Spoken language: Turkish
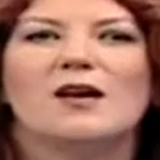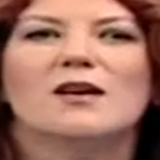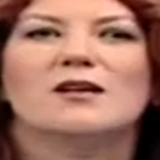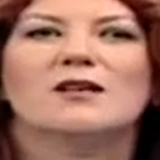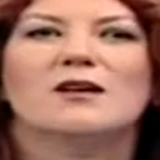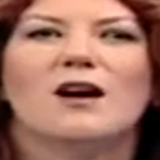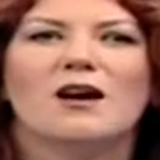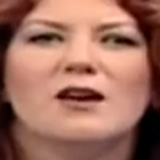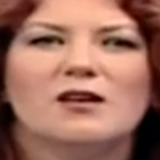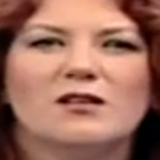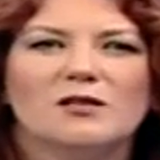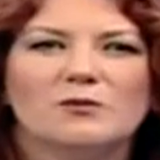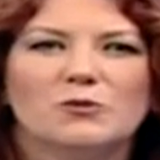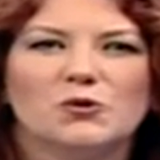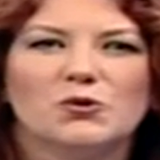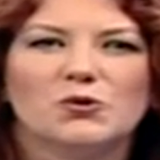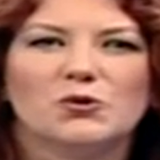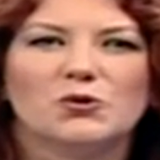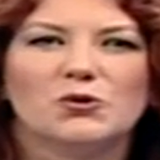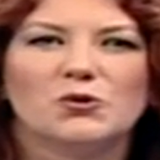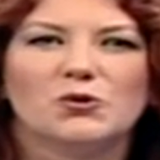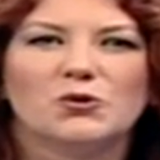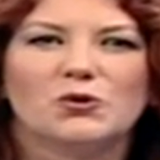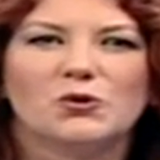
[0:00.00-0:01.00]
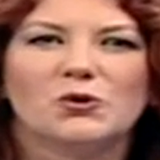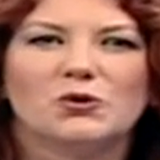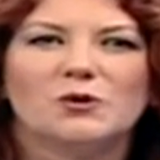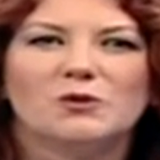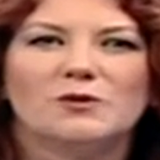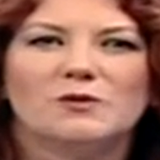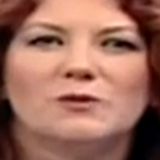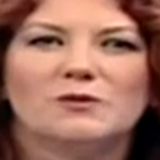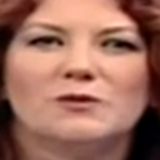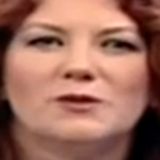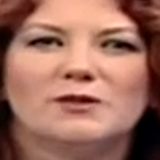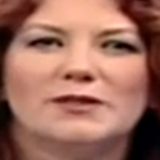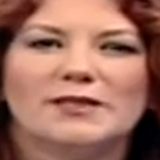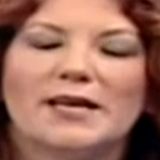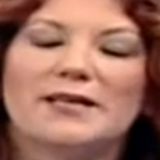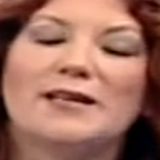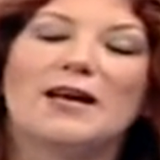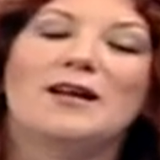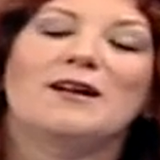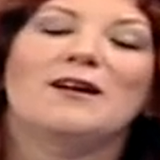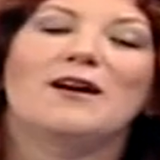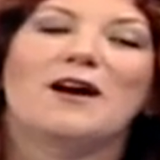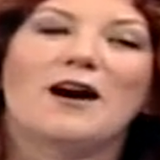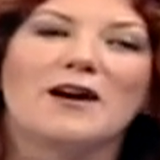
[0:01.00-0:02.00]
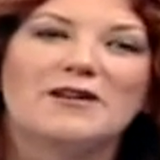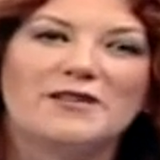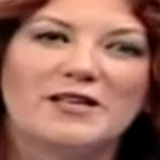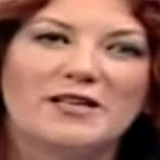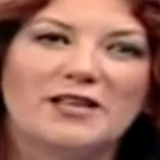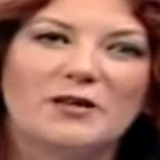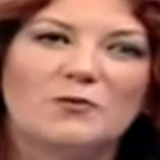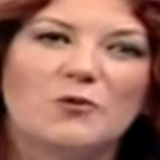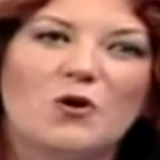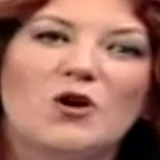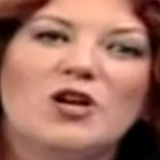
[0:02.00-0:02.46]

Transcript: Kaygı bozukluğu genel haliyle